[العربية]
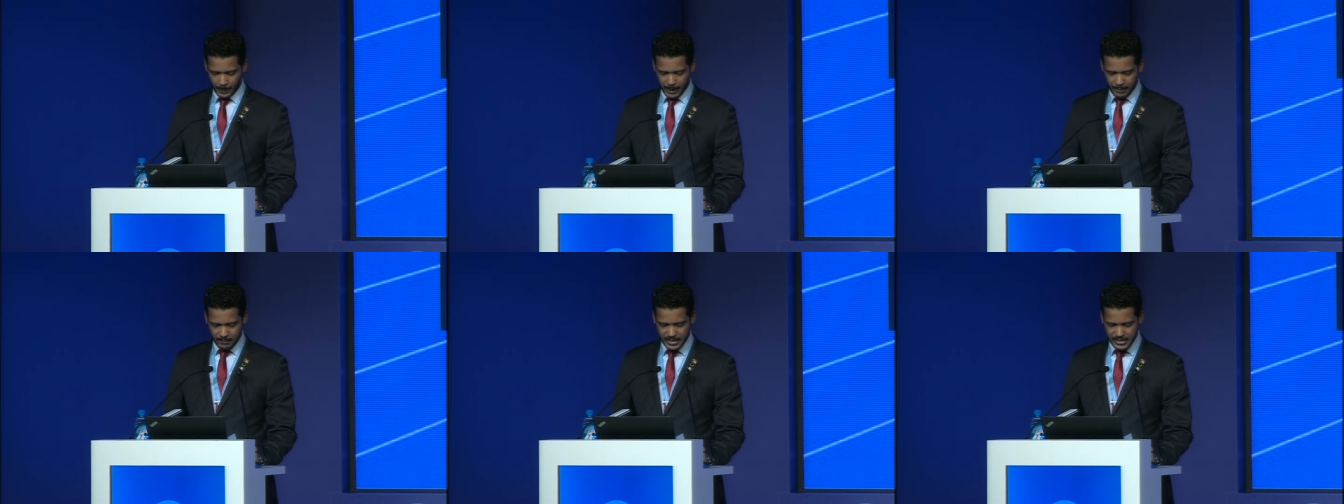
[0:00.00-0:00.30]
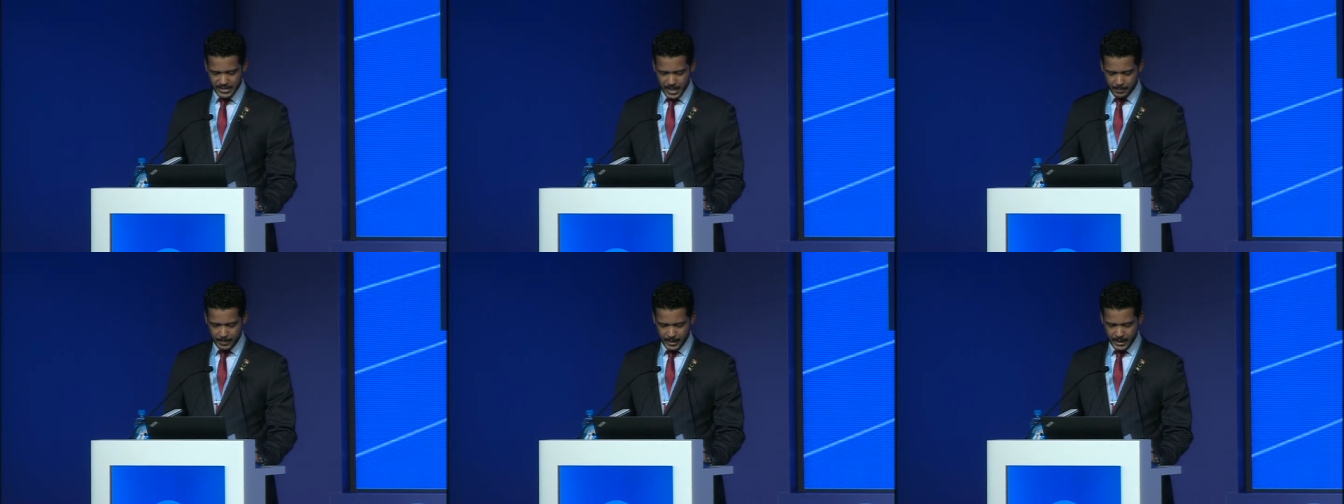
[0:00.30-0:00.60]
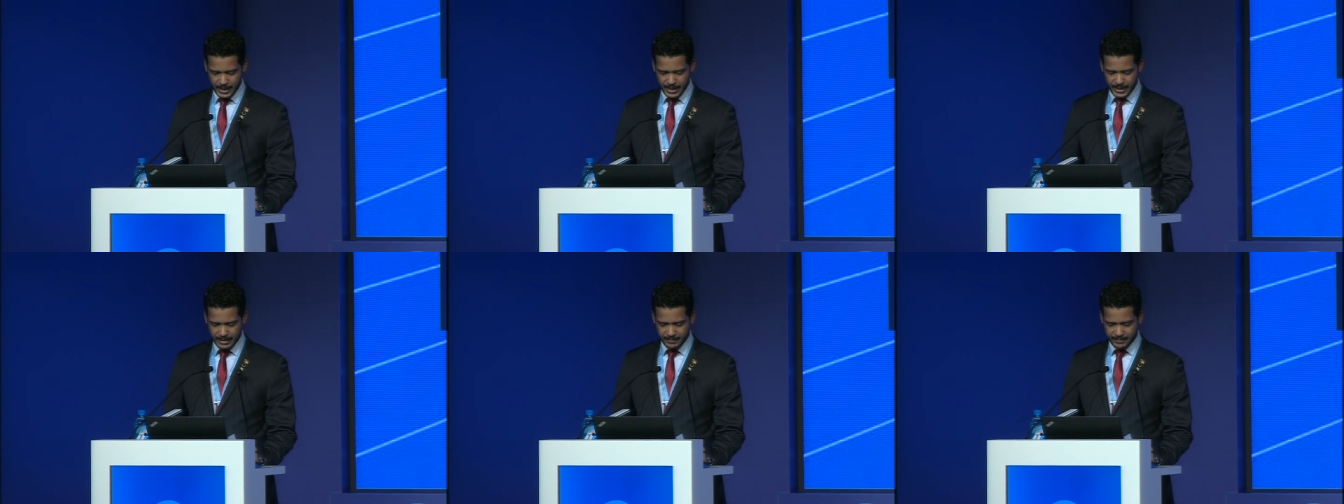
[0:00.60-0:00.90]
في
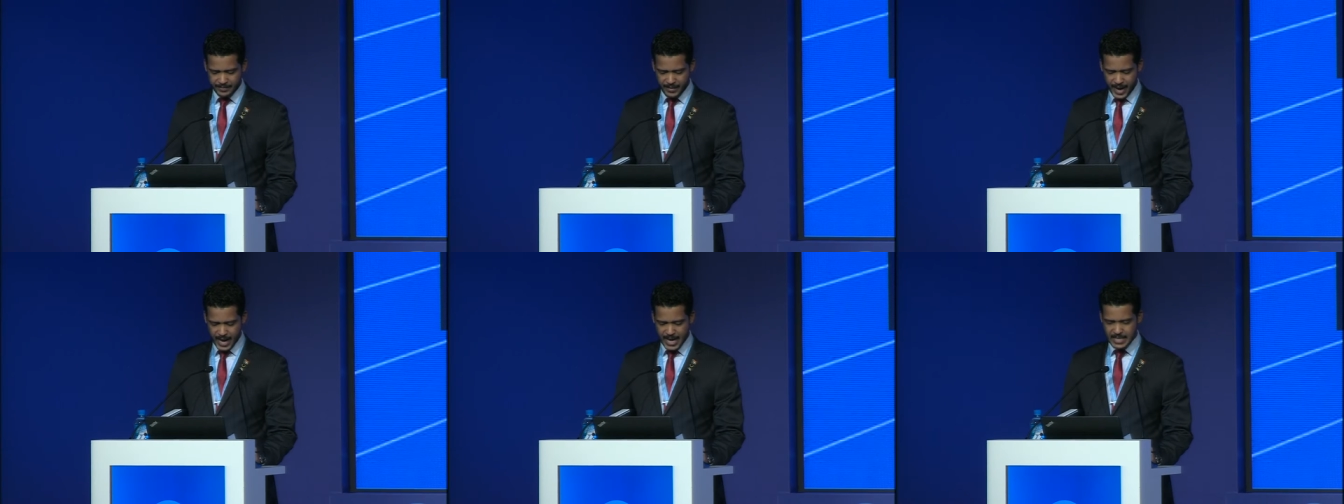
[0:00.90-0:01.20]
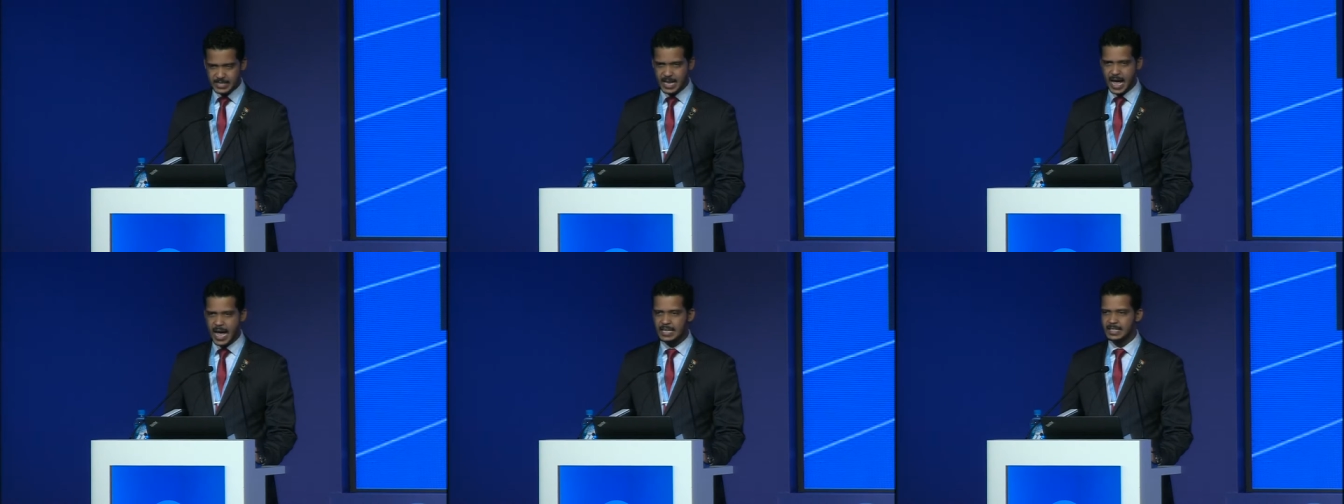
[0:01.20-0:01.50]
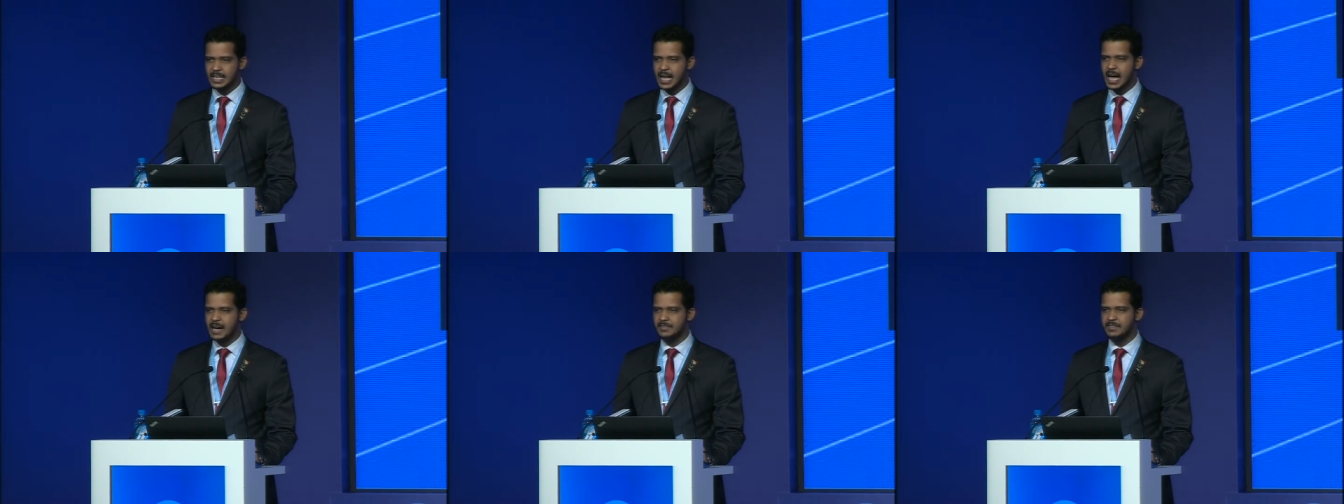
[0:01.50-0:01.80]
سبيل إنفاذ
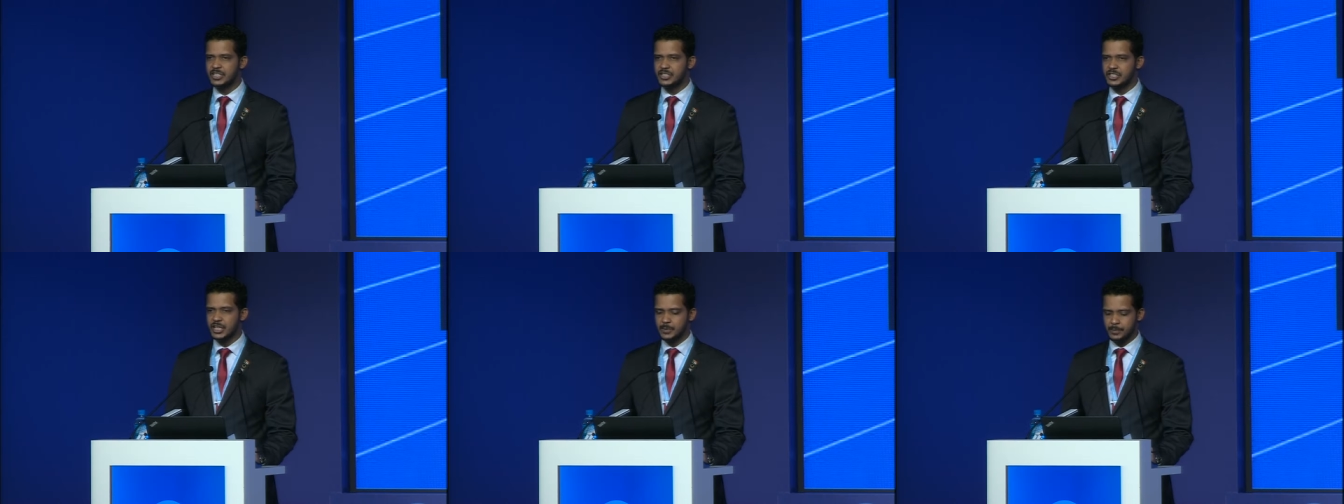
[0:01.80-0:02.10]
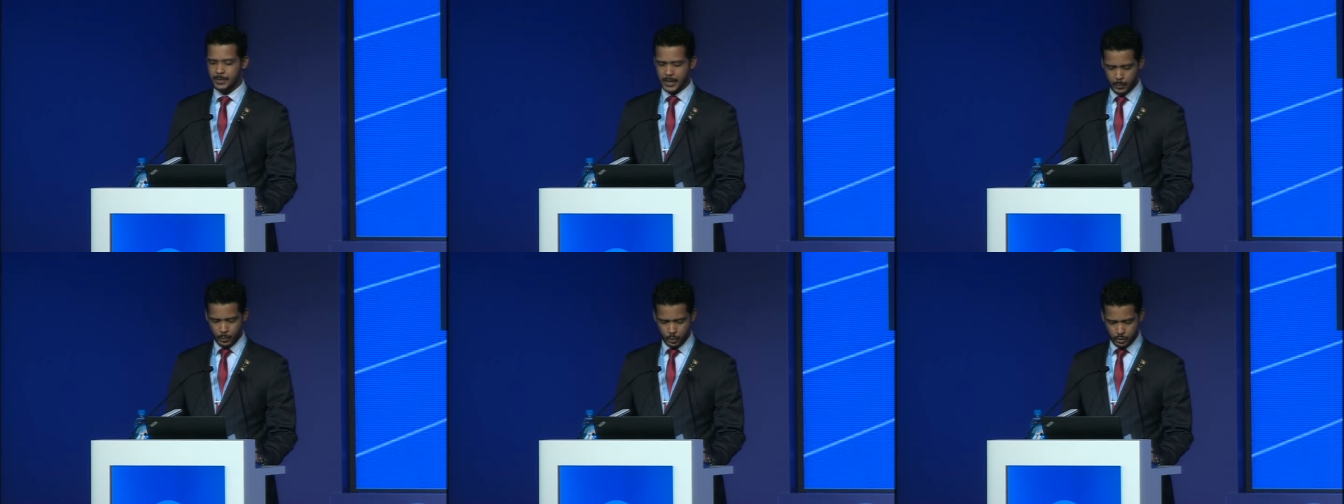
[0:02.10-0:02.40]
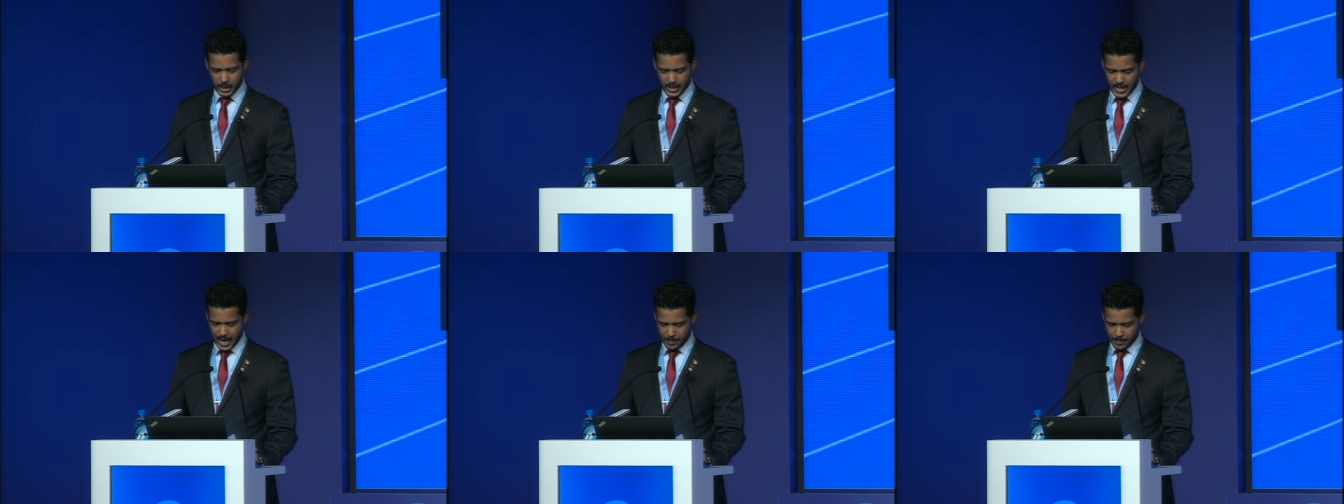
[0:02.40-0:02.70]
أهداف التنمية
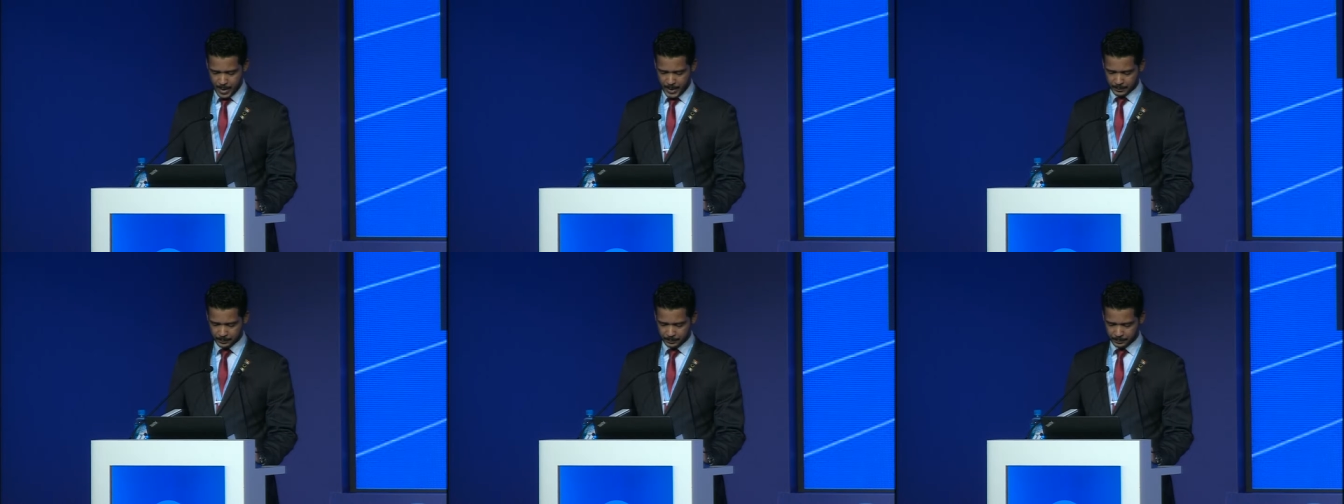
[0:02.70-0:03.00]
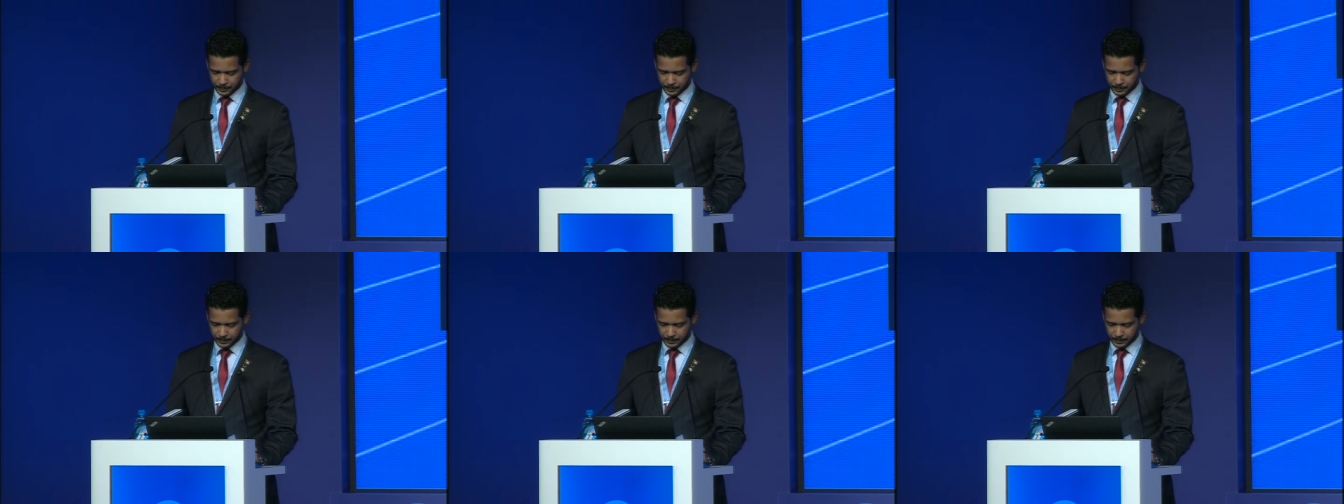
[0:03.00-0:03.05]
المستدامة